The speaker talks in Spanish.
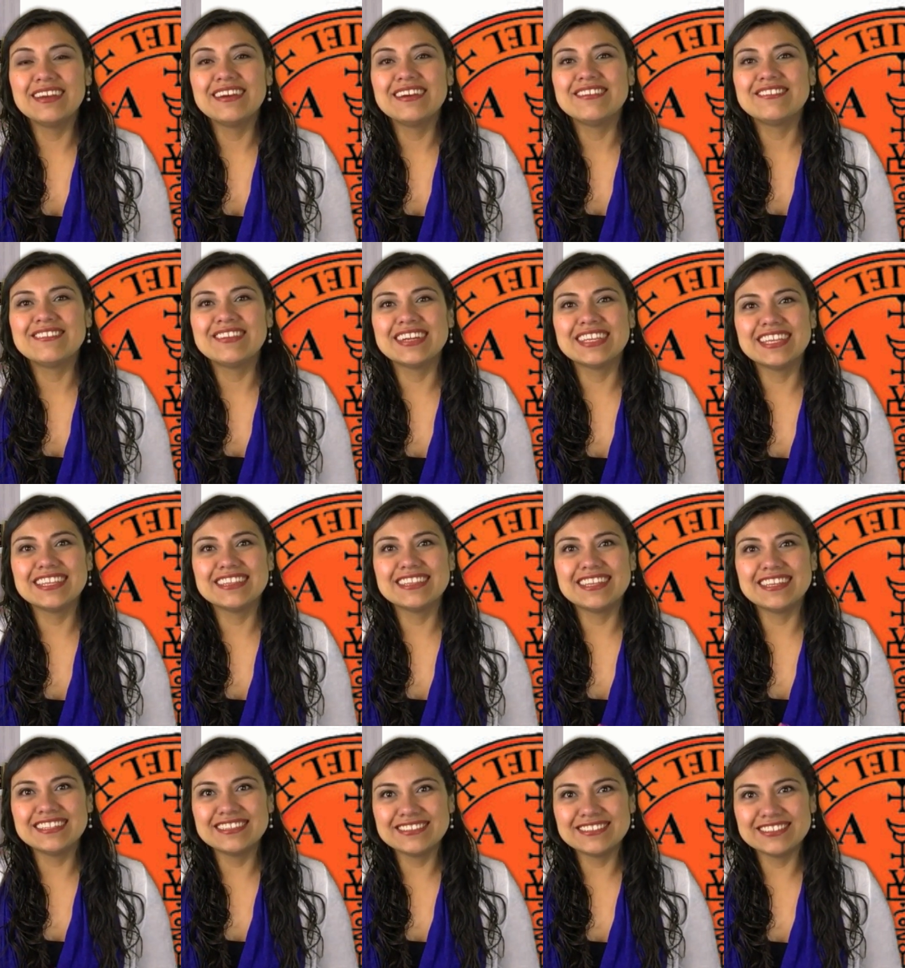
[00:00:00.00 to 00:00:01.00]
Vayan
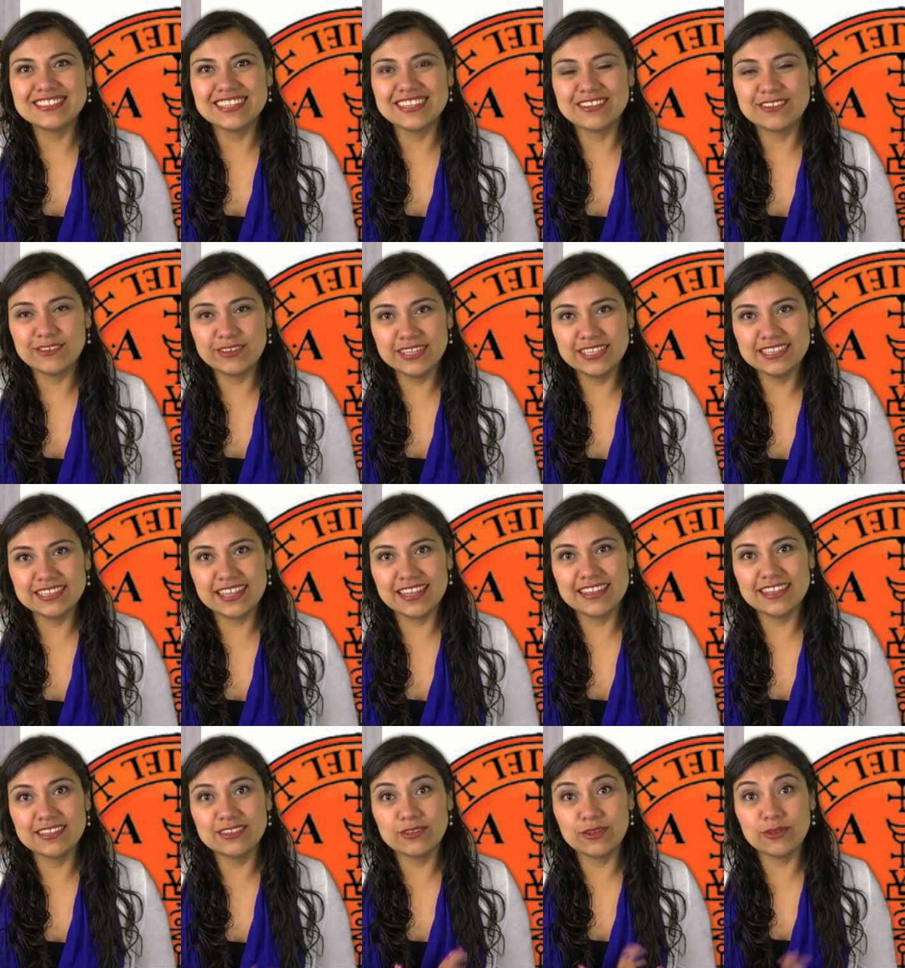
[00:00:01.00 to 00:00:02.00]
dándose
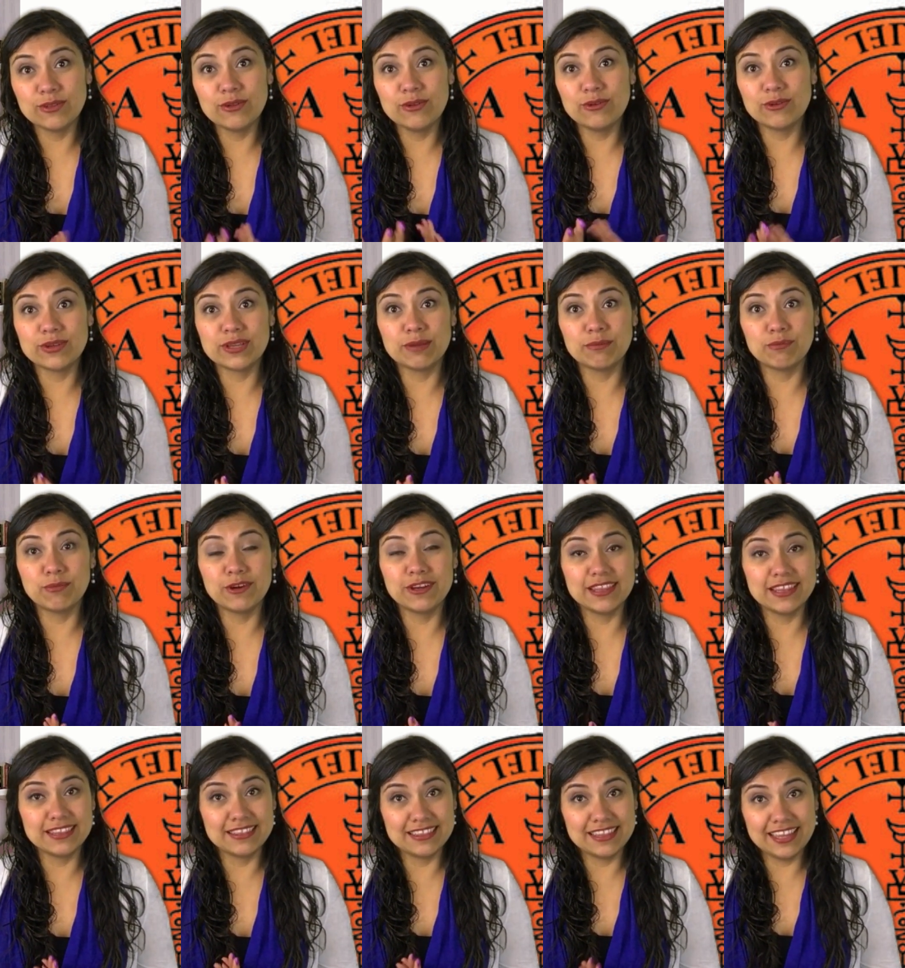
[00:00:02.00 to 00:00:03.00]
cuenta de todo lo que
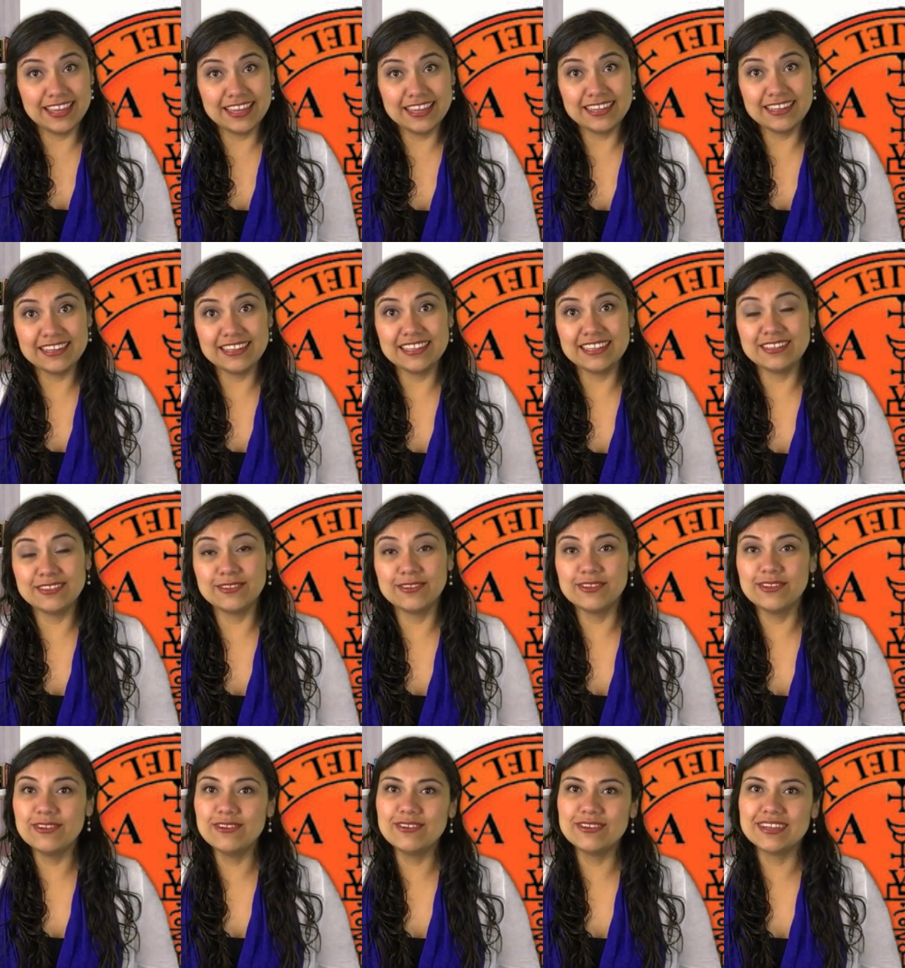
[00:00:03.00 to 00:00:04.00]
pueden dar y
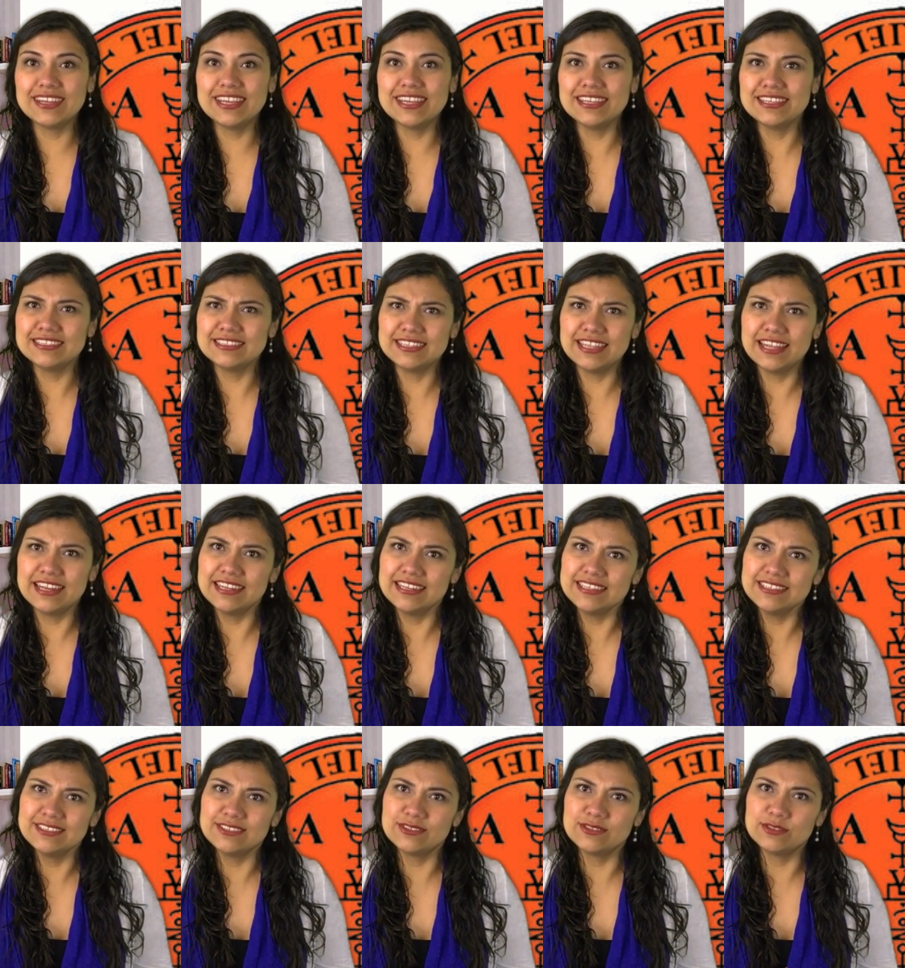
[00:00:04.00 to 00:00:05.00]
todo lo que están
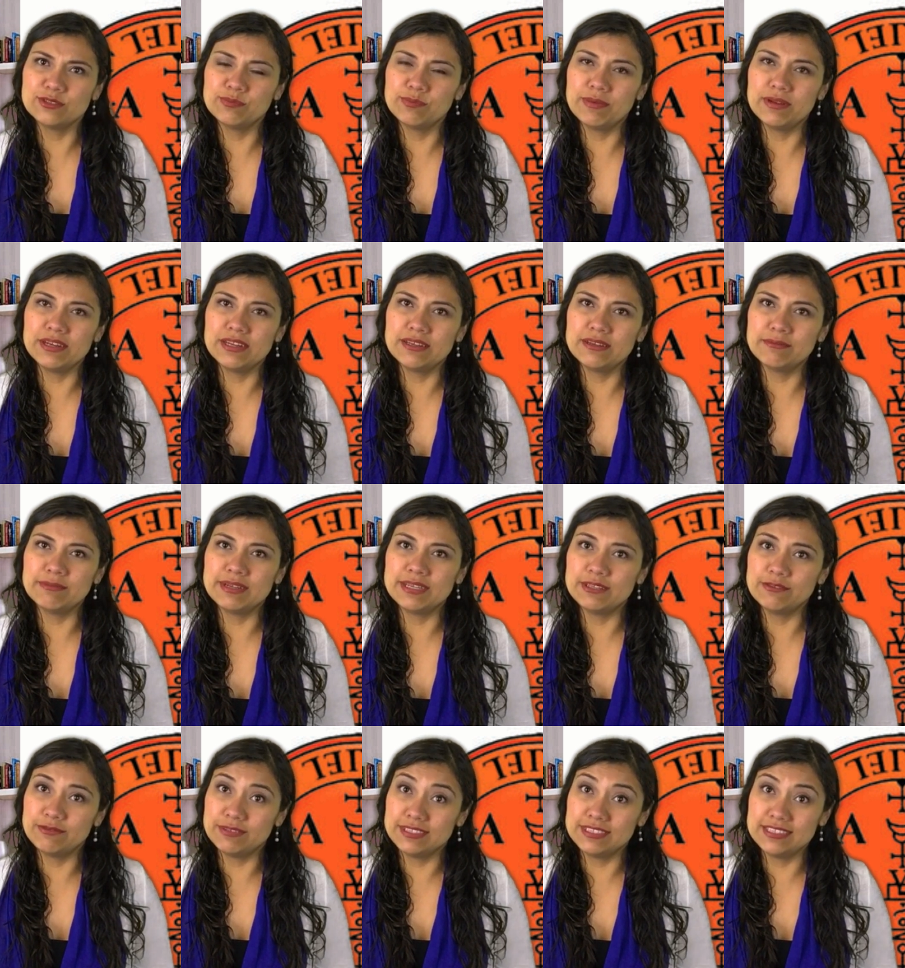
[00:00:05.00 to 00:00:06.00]
listos para
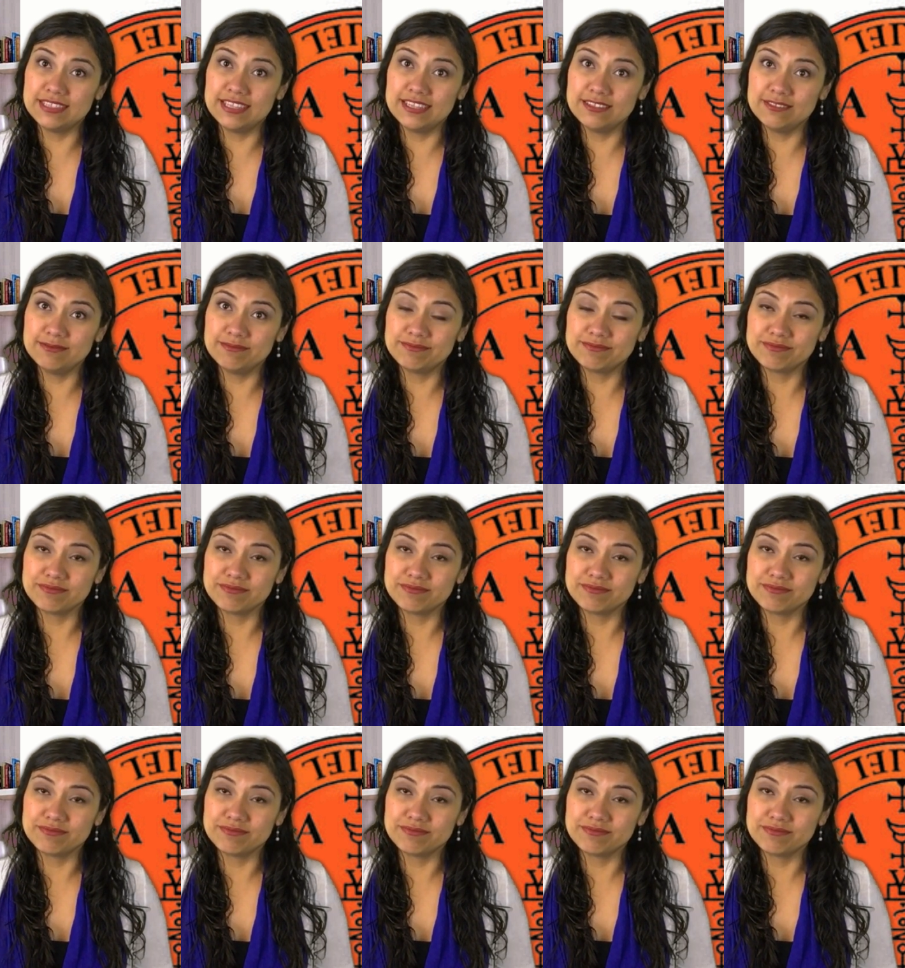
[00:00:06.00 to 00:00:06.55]
manifestar.